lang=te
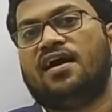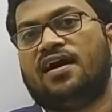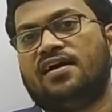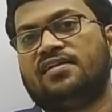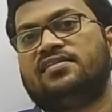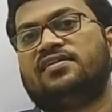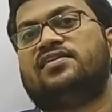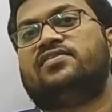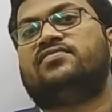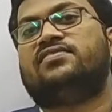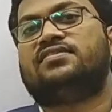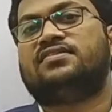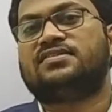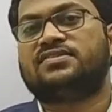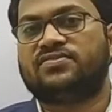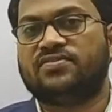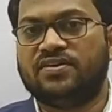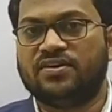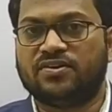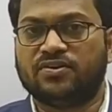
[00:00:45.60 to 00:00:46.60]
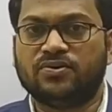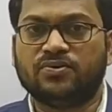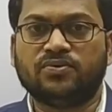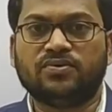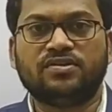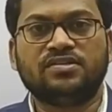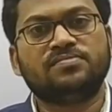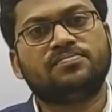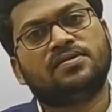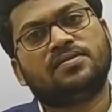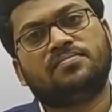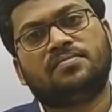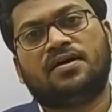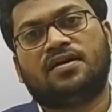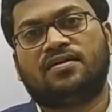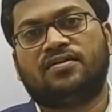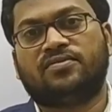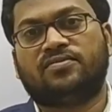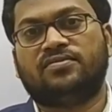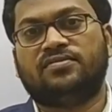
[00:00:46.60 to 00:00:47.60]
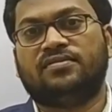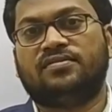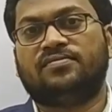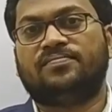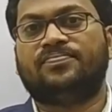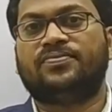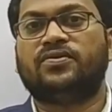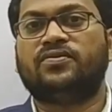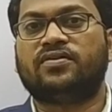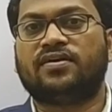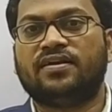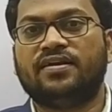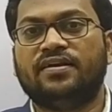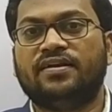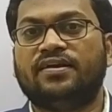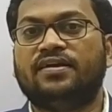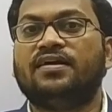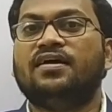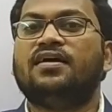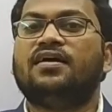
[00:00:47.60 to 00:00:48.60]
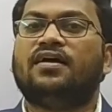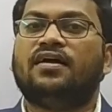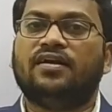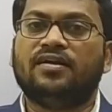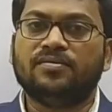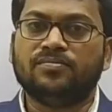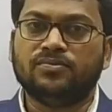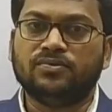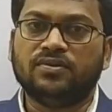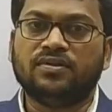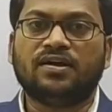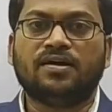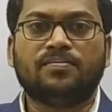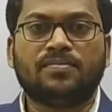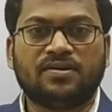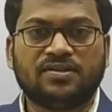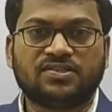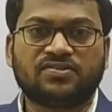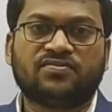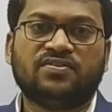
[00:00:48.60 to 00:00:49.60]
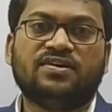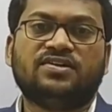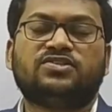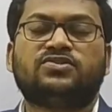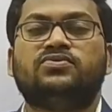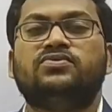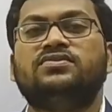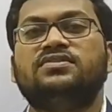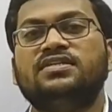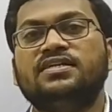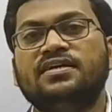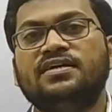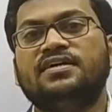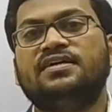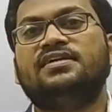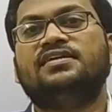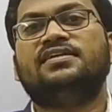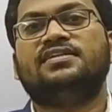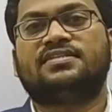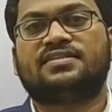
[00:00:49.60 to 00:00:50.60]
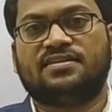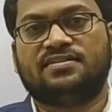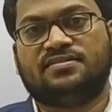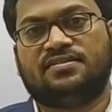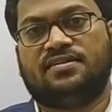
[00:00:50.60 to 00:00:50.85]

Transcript: ఆ తర్వాత స్క్వేర్ రూట్ గురించి మనం మాట్లాడుకుందాం ఓకేనండి అంటే ముందుగా మనం స్క్వేర్స్ గురించి డిస్కస్